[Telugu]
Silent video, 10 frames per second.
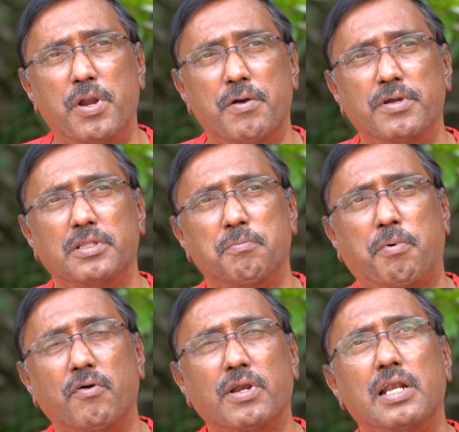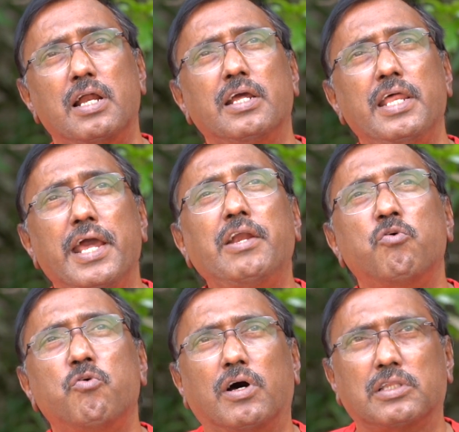ఇప్పుడు ఏమైంది పవన్ కళ్యాణ్కి
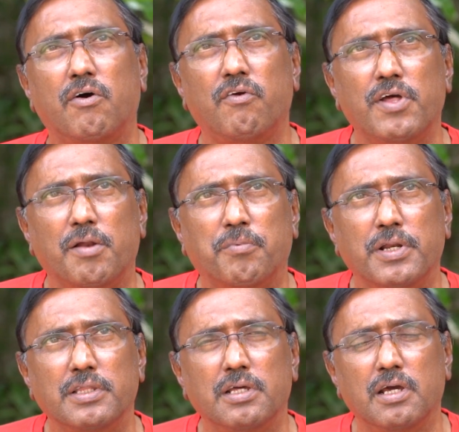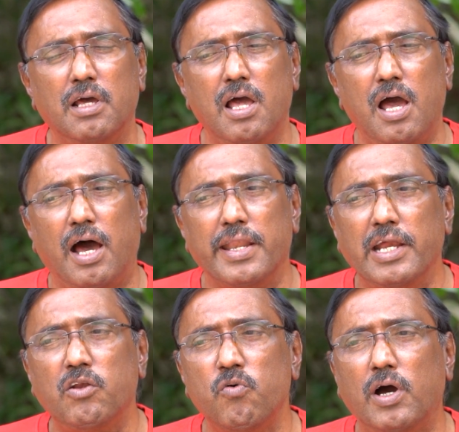నెగిటివ్ వాతావరణం ఏర్పడింది ఆ
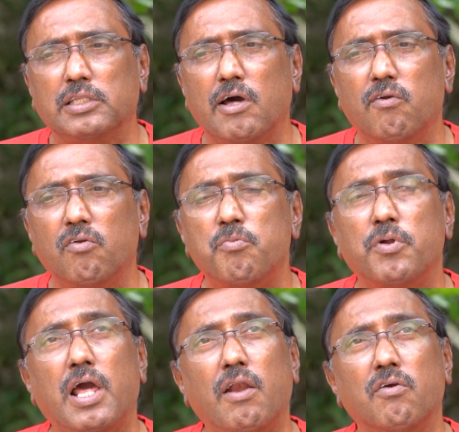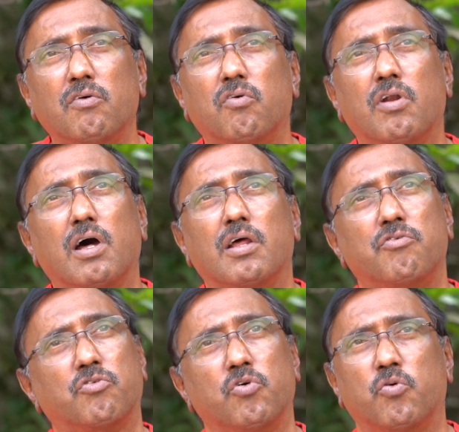నెగిటివ్ వాతావరణంలో ఇప్పుడు గెలవటం కూడా
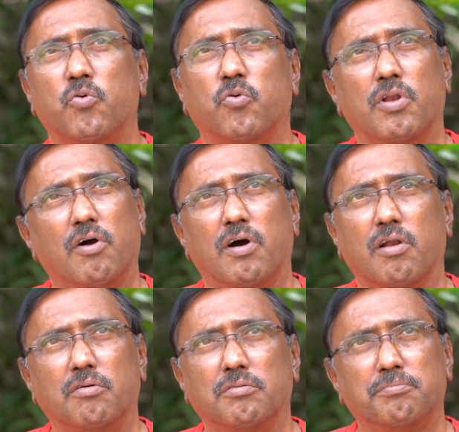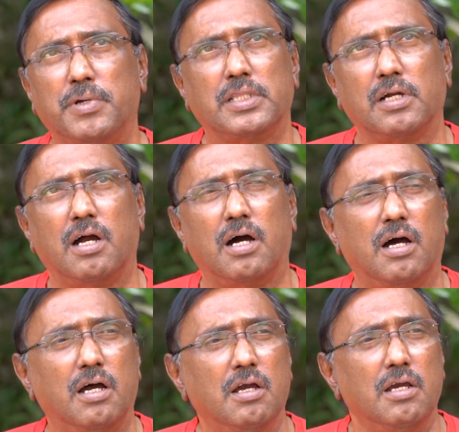రిస్క్తో కూడుకున్న వ్యవహారం పెద్దగా
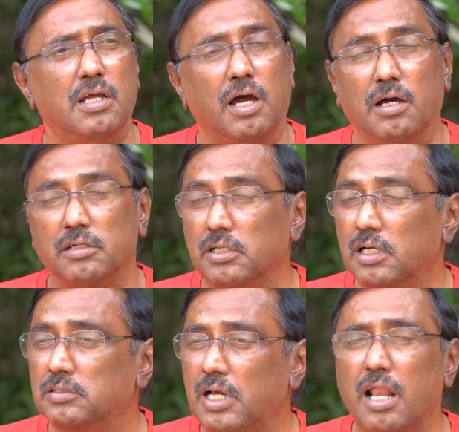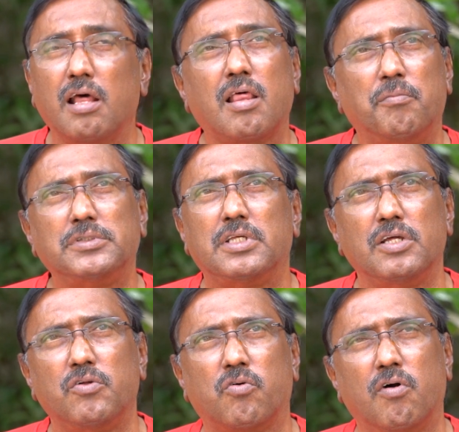చాలా
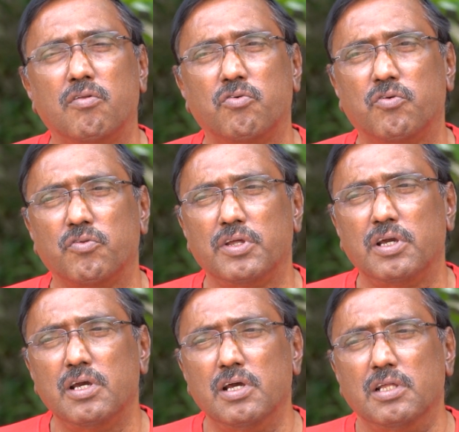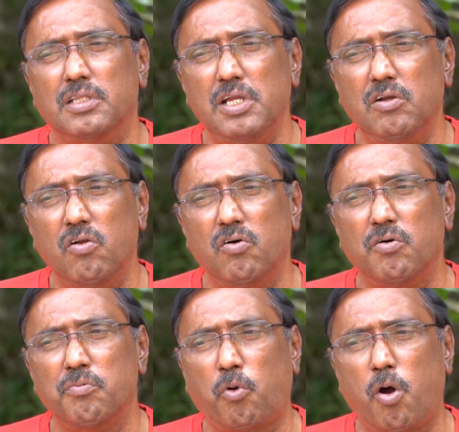సమస్యలు ఎదుర్కోవాల్సి ఉంటుంది దీంట్లో
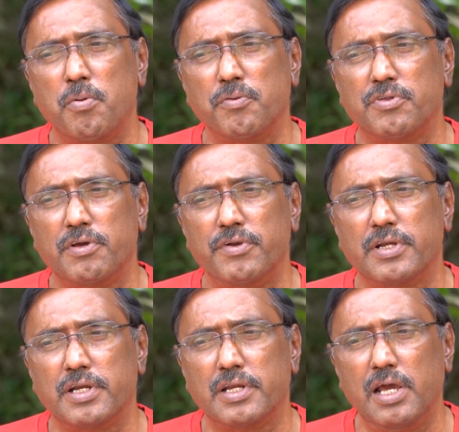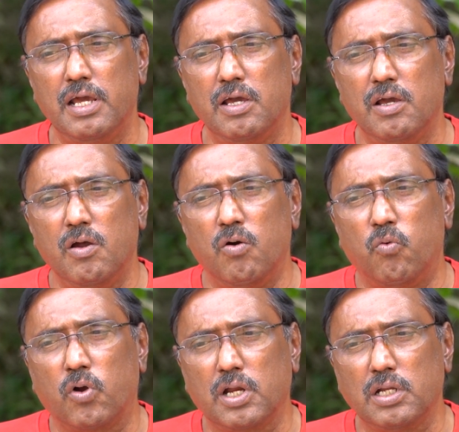ప్రాబ్లమ్స్ ఏమిటంటే
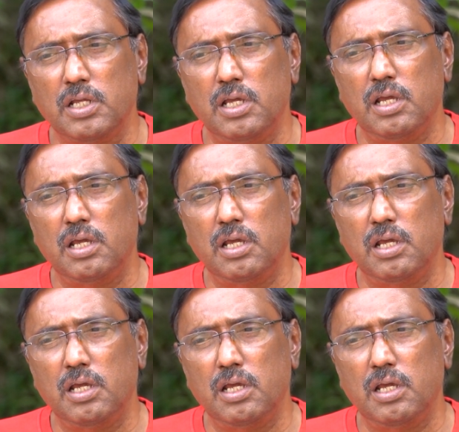ఒకటి